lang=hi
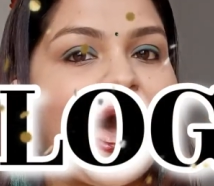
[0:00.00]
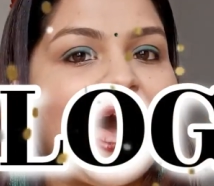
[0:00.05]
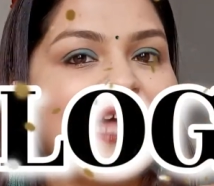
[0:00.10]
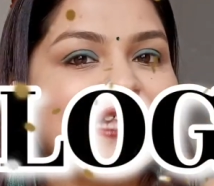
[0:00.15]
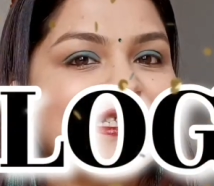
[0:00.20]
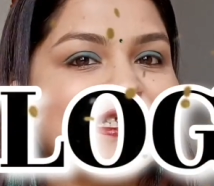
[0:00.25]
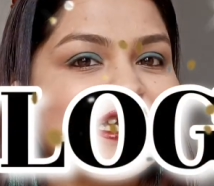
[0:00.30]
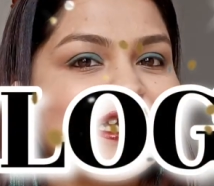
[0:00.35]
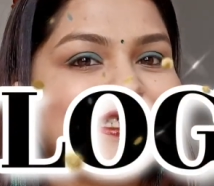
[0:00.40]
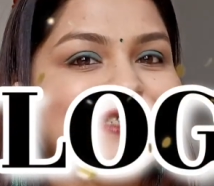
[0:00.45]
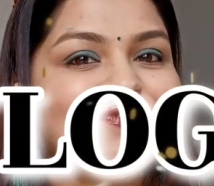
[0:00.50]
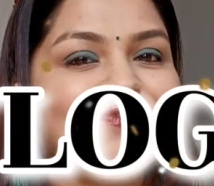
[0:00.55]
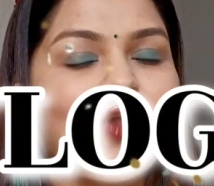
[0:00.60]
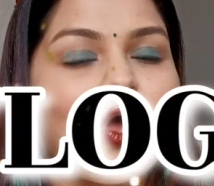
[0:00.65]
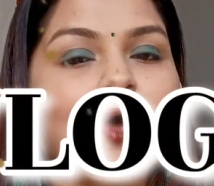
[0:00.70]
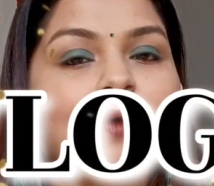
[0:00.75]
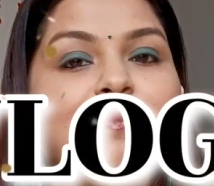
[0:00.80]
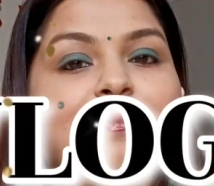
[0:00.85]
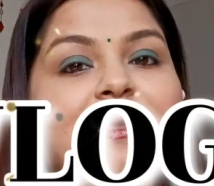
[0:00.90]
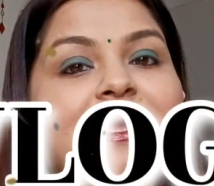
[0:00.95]
तो आज के इस
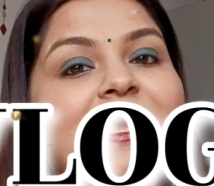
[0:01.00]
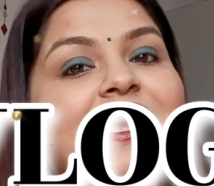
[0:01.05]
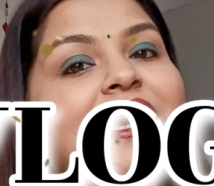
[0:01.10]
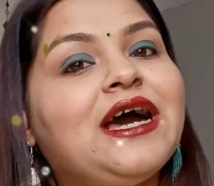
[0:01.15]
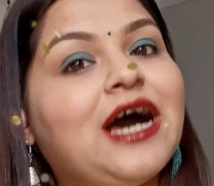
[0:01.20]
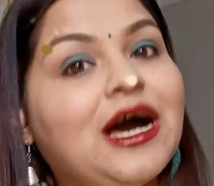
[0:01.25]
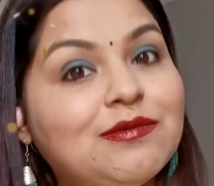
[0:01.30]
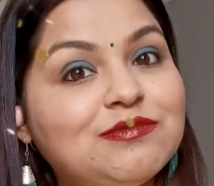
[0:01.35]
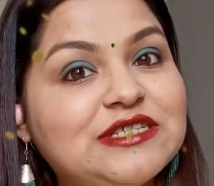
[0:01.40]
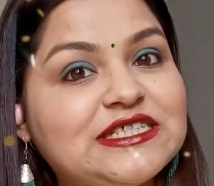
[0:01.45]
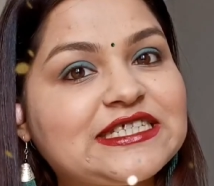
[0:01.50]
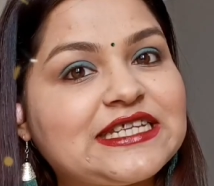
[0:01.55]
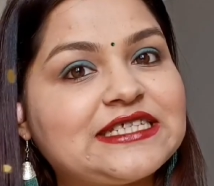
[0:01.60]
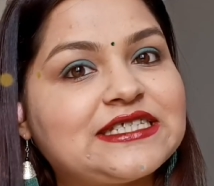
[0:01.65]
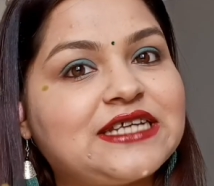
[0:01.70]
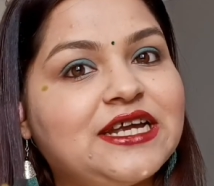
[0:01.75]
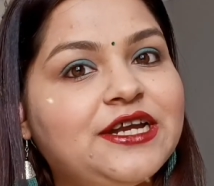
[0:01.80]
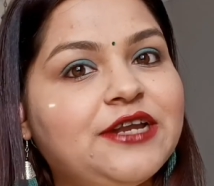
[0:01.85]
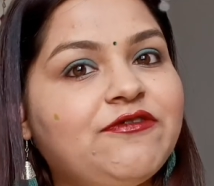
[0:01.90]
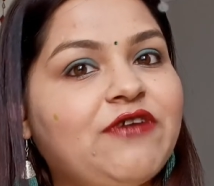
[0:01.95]
ब्लॉग में हम
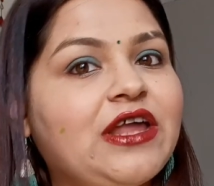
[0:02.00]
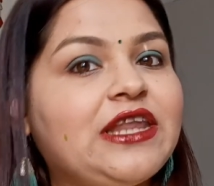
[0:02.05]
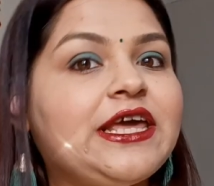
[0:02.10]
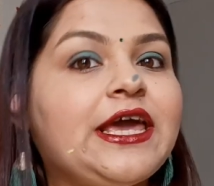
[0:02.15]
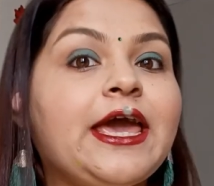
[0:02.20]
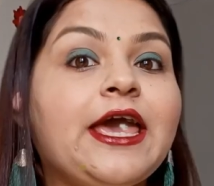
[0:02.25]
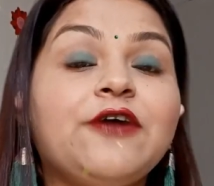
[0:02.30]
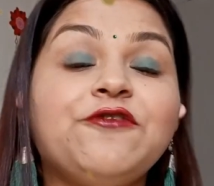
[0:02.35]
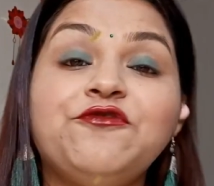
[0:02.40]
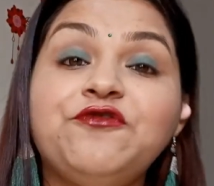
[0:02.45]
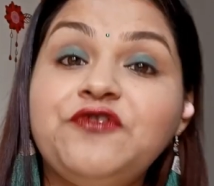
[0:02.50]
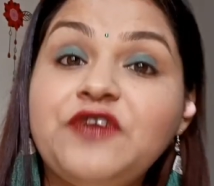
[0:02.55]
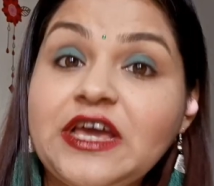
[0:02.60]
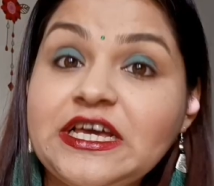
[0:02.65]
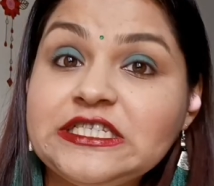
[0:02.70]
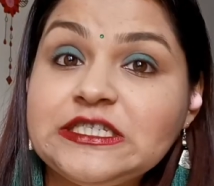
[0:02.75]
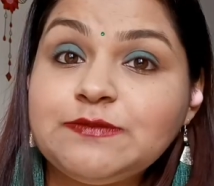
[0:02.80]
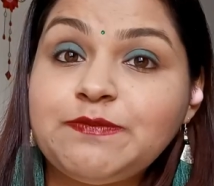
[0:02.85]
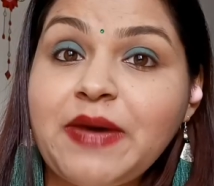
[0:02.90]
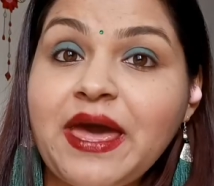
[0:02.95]
डिस्कस करने वाले हैं
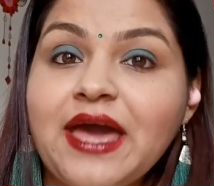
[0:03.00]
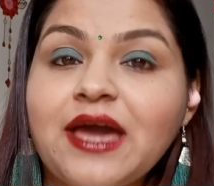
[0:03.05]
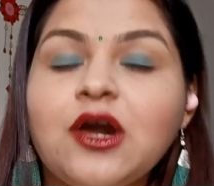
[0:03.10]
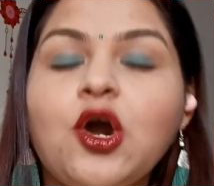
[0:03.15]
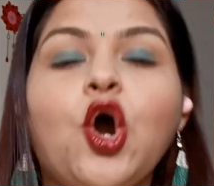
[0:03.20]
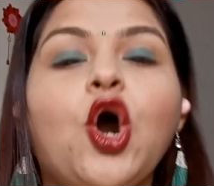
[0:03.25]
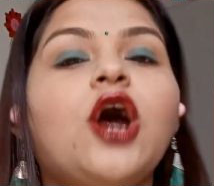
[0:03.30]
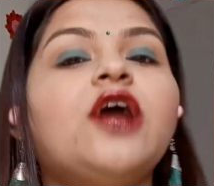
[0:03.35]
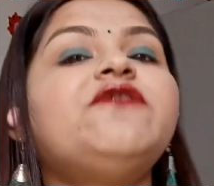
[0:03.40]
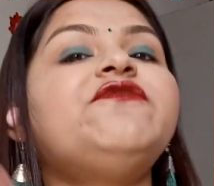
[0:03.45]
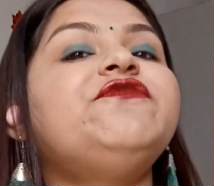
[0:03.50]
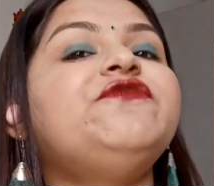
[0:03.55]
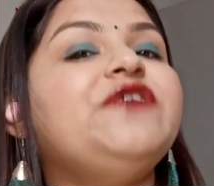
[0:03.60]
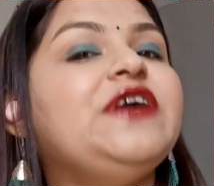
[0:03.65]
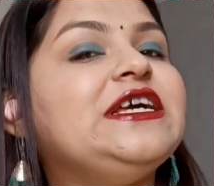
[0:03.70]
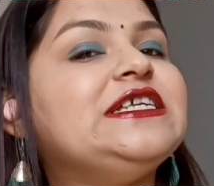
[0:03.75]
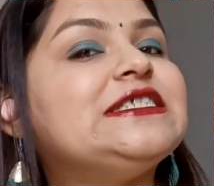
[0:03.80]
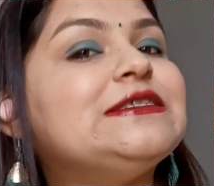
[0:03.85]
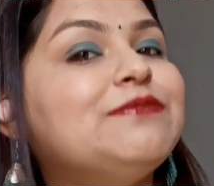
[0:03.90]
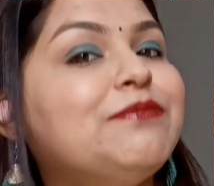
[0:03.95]
फेस पैक और
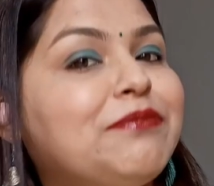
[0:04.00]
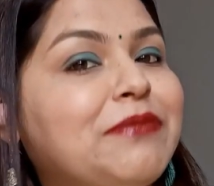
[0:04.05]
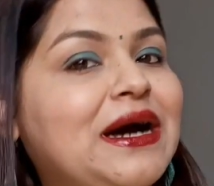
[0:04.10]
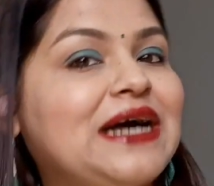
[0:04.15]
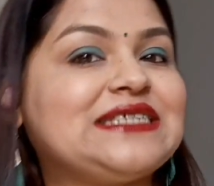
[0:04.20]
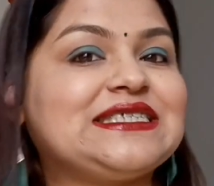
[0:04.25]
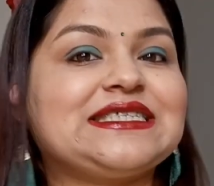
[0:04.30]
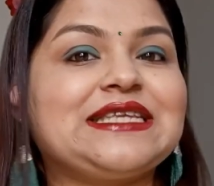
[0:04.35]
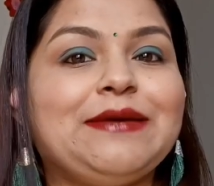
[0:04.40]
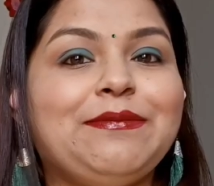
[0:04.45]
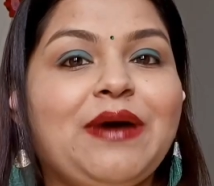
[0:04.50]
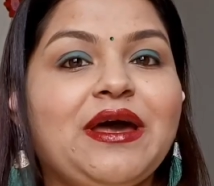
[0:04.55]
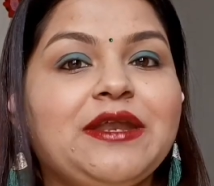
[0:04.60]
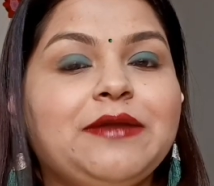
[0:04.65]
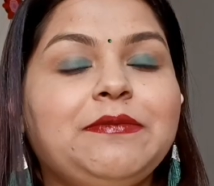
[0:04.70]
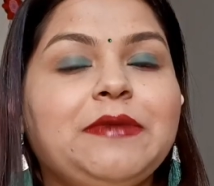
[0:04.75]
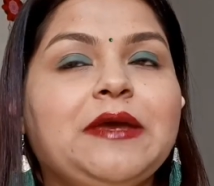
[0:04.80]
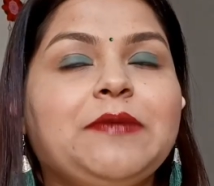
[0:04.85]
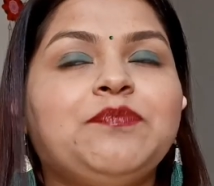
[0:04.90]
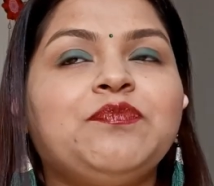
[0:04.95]
फेस मास्क के
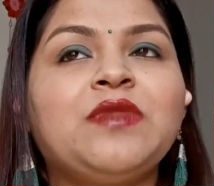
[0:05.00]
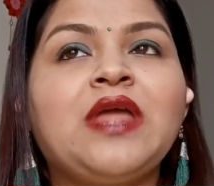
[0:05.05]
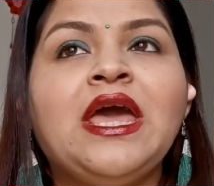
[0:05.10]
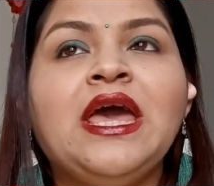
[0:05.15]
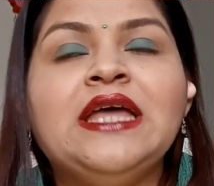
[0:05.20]
बारे में